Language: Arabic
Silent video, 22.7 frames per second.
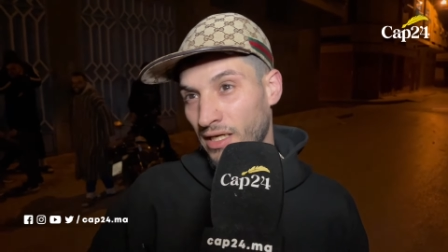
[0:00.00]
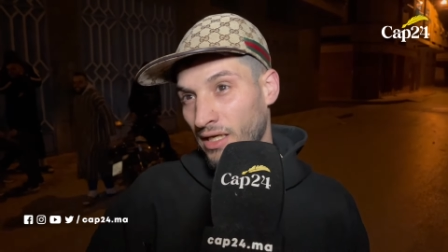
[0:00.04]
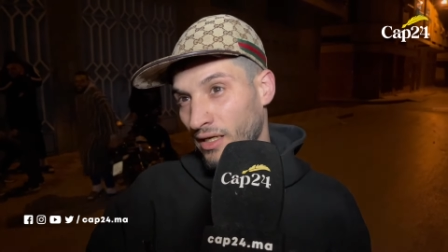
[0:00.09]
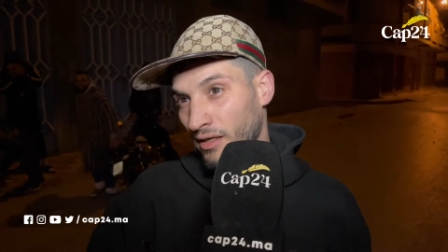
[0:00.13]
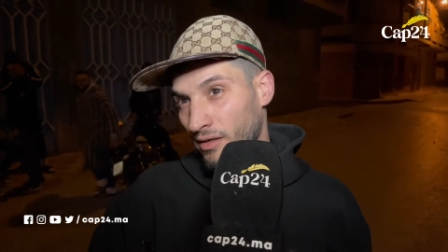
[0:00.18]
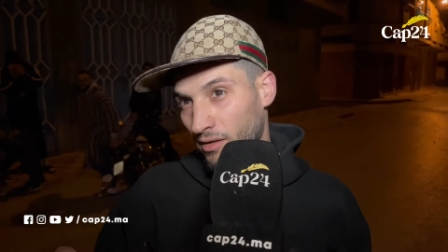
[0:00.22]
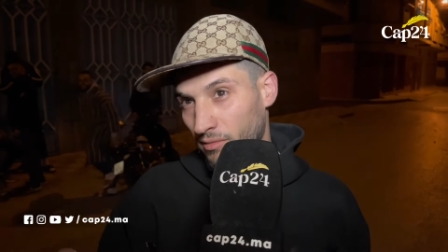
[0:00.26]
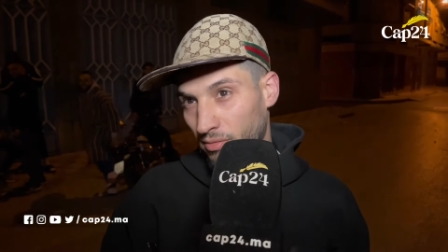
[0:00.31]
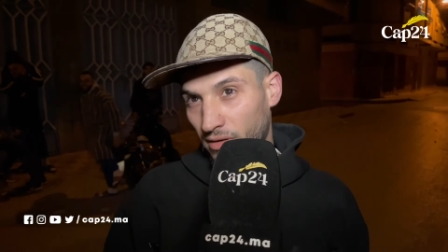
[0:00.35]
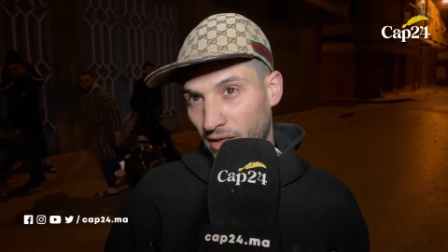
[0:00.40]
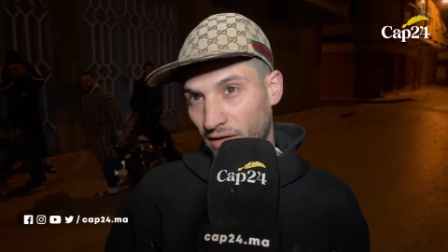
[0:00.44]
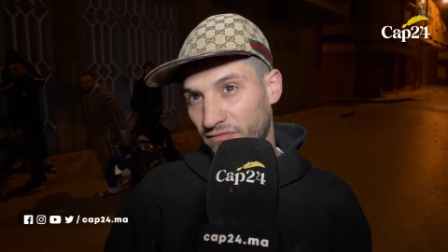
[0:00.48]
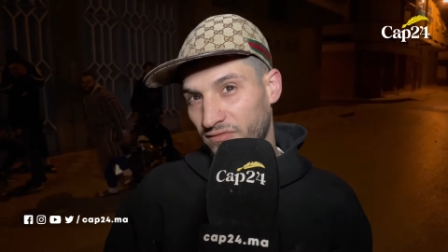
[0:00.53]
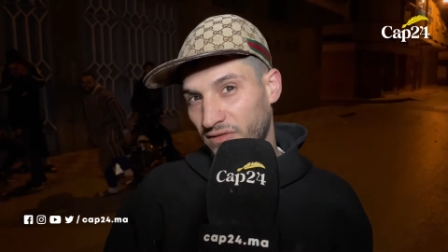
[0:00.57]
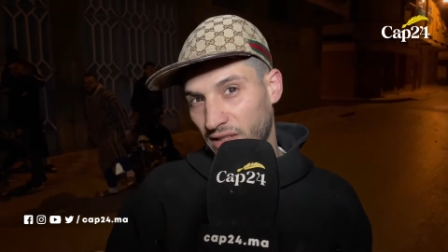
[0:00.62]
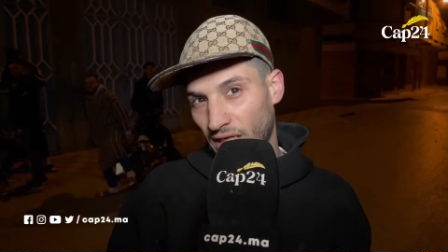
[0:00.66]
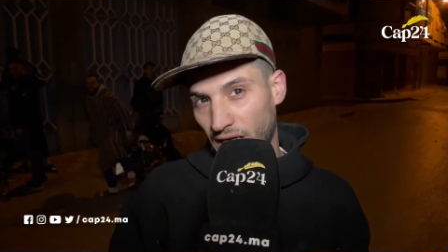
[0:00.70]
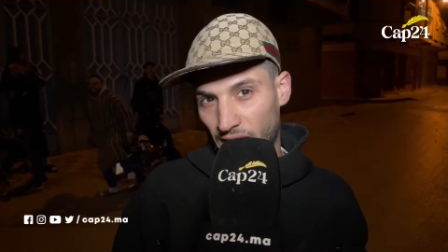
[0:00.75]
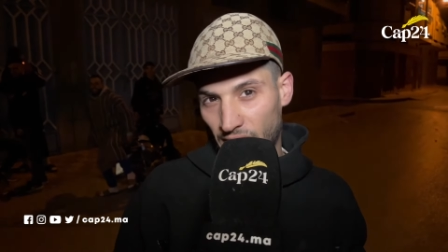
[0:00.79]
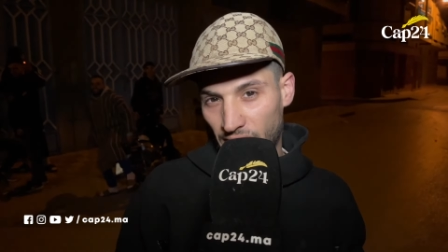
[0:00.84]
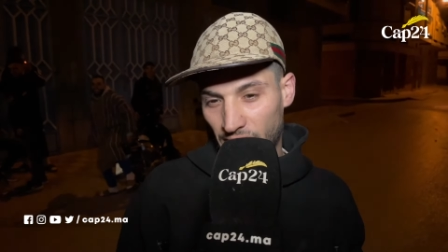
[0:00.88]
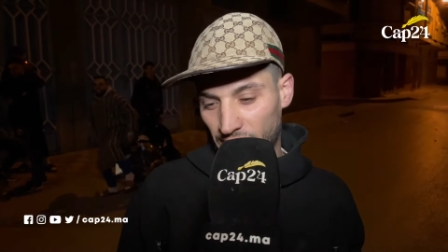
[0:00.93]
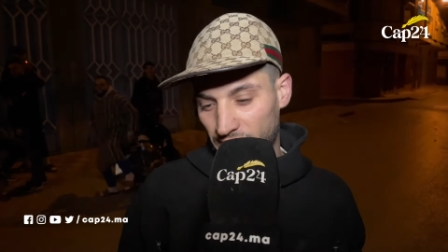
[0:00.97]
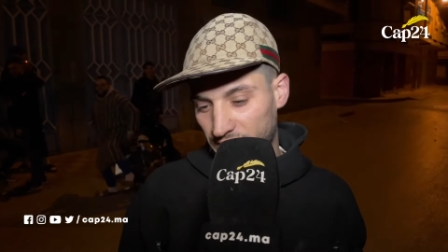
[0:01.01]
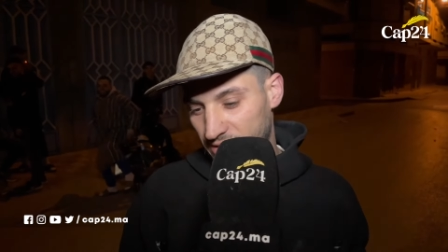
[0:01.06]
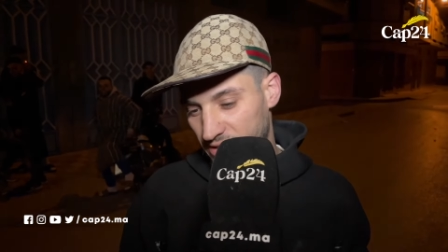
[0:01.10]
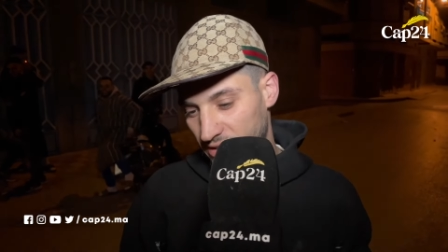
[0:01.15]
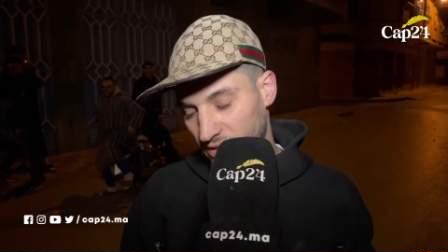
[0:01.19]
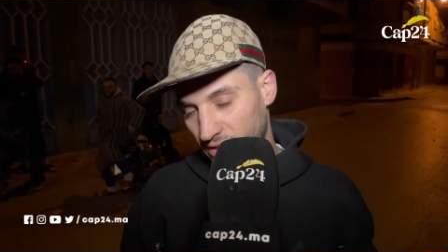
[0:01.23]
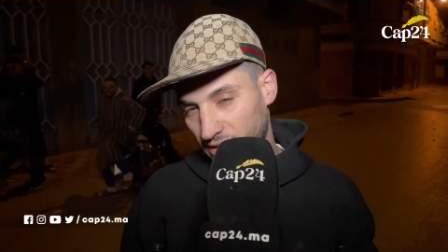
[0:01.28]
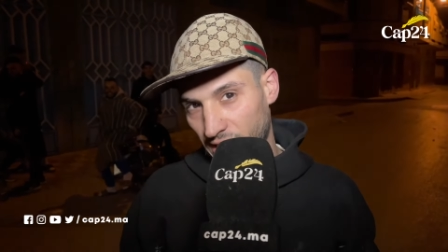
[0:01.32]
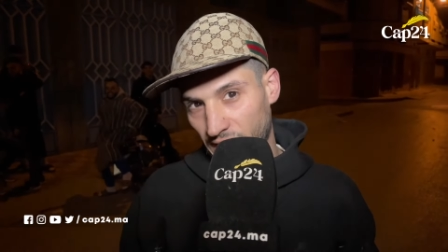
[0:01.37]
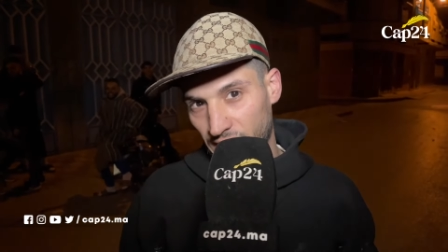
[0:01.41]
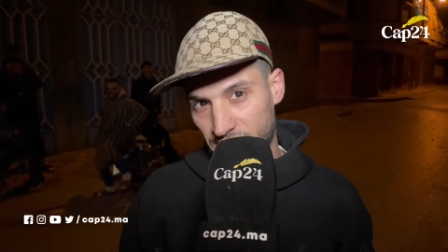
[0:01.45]
يبقى في الطاقه
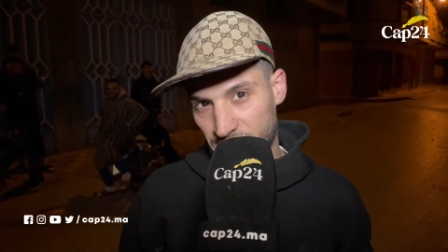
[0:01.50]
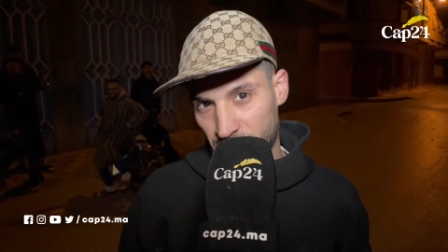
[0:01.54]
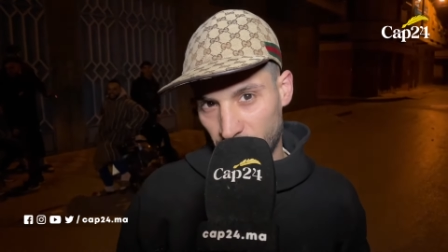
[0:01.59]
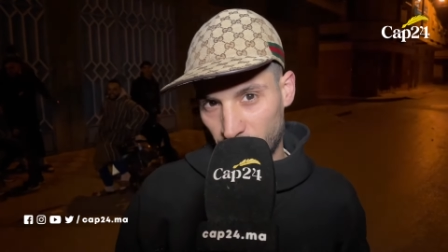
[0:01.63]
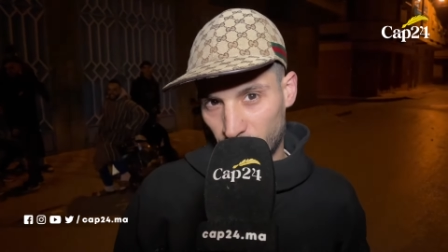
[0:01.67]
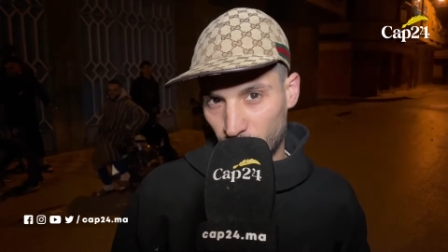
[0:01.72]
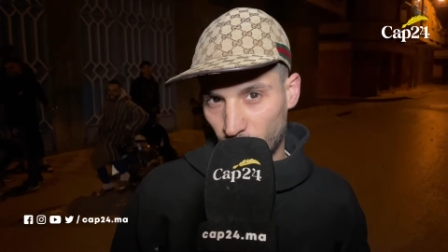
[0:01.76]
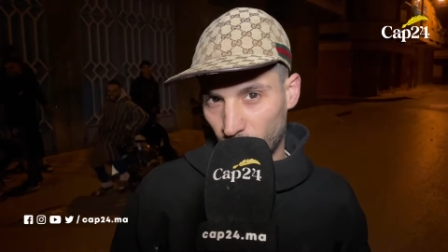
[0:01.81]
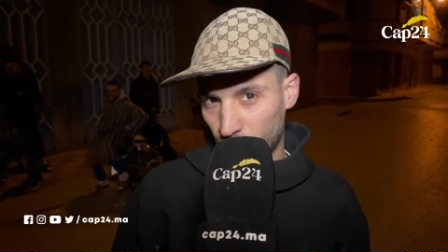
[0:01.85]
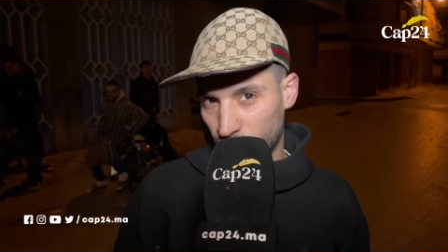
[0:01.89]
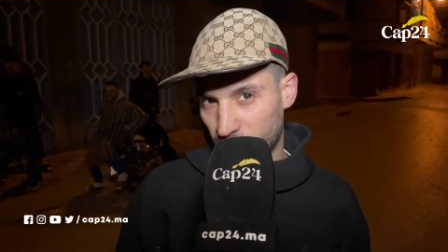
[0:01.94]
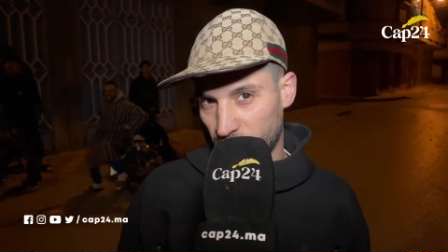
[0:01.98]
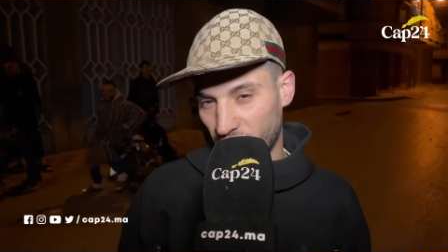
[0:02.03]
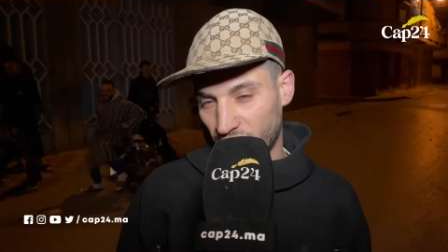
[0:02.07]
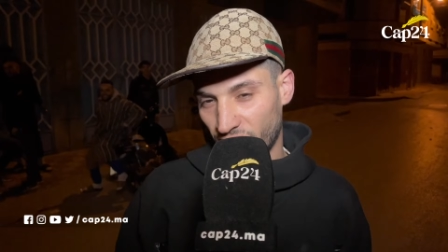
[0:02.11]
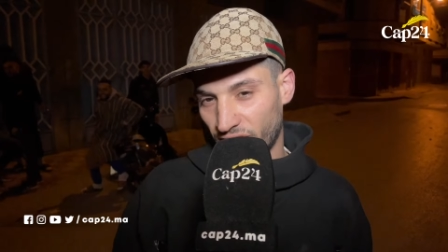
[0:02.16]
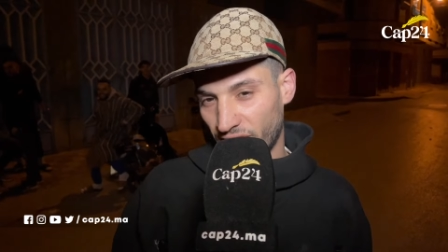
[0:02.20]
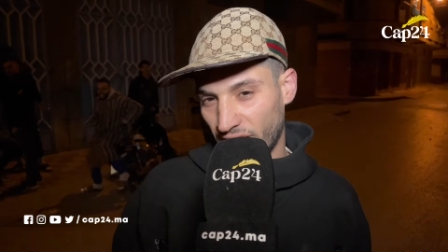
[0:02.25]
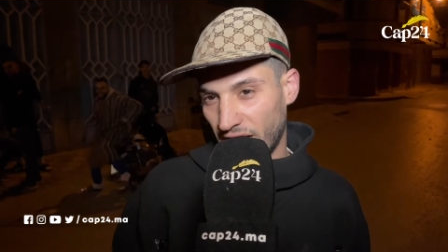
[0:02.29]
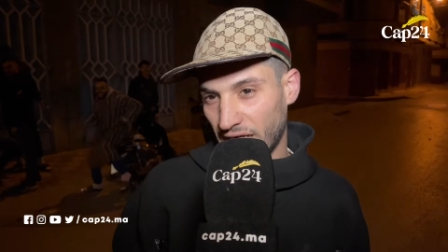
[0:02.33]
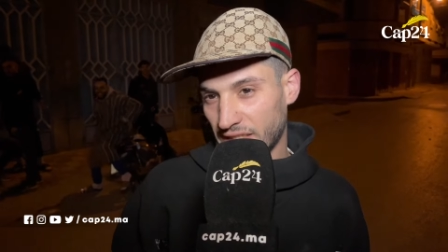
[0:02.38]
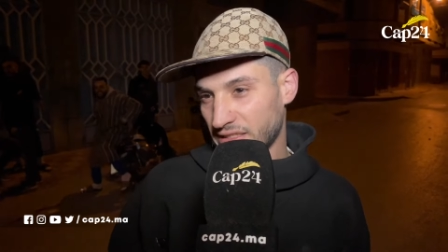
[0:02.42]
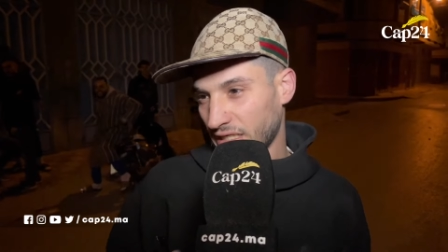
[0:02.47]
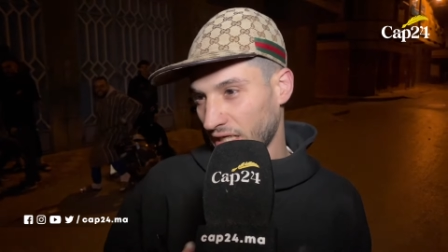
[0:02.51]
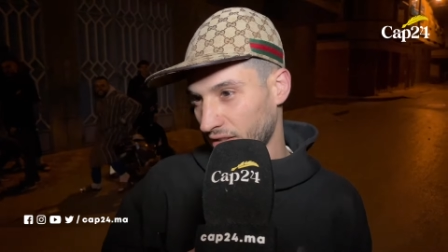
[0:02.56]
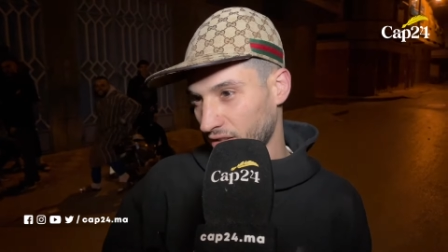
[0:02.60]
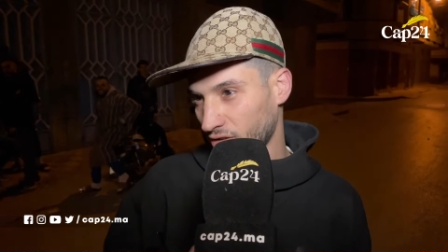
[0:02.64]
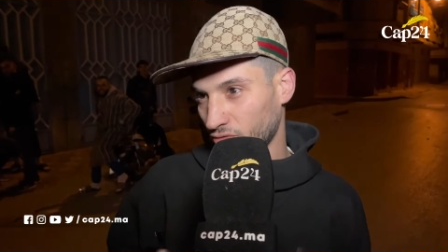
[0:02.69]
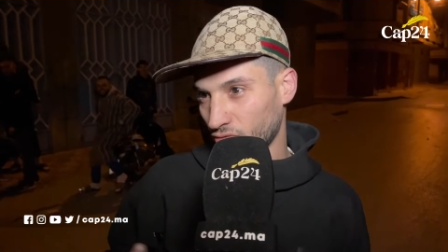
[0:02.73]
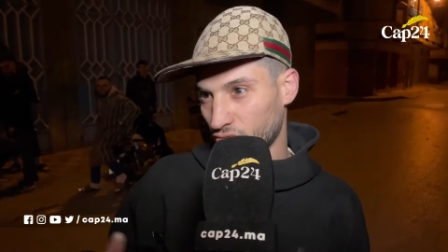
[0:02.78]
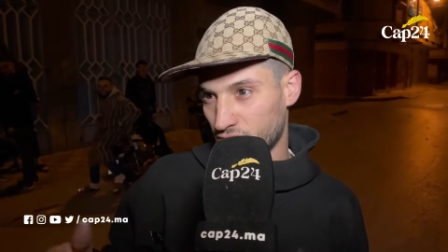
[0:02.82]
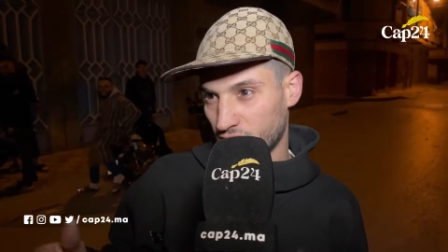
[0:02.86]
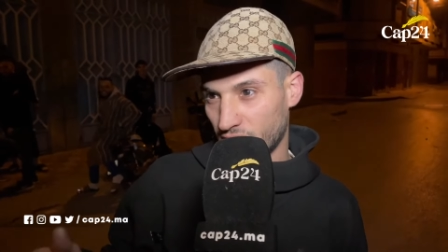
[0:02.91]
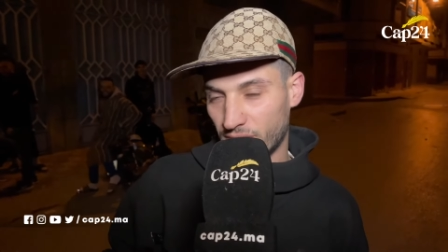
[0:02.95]
يتسنى حتى يدوز كيفرح حتى حنا
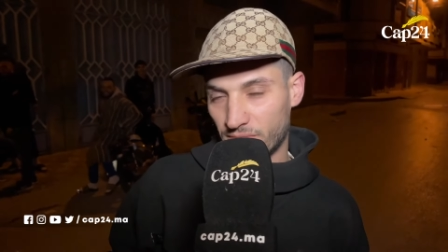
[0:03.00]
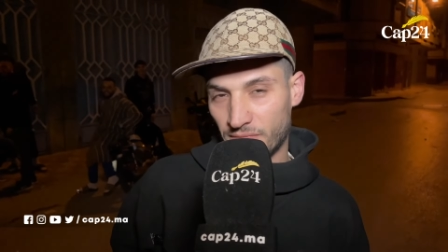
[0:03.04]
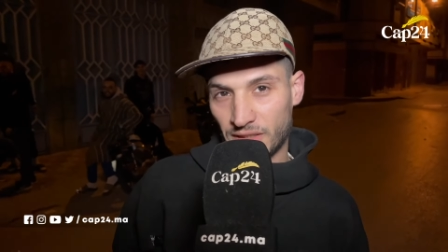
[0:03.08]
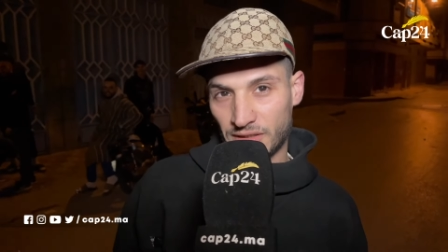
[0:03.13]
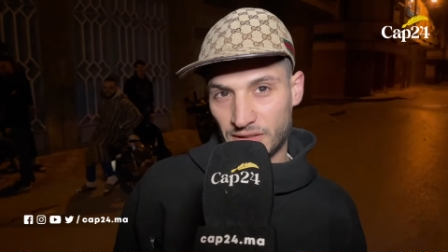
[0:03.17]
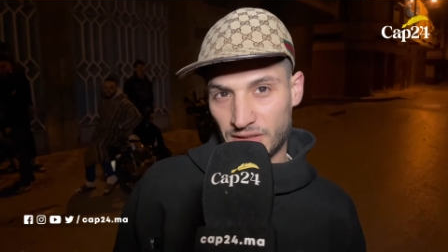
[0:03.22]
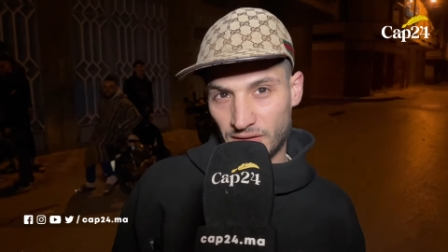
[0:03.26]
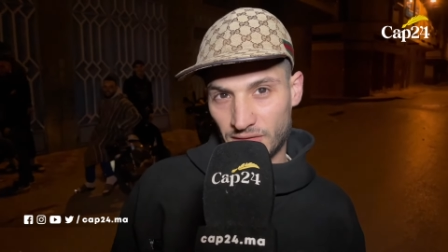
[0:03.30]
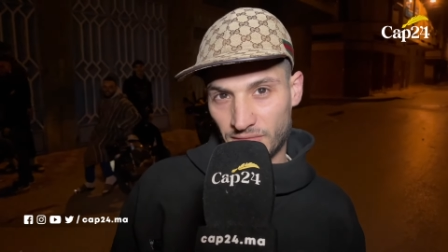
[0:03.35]
دوزنا من هذه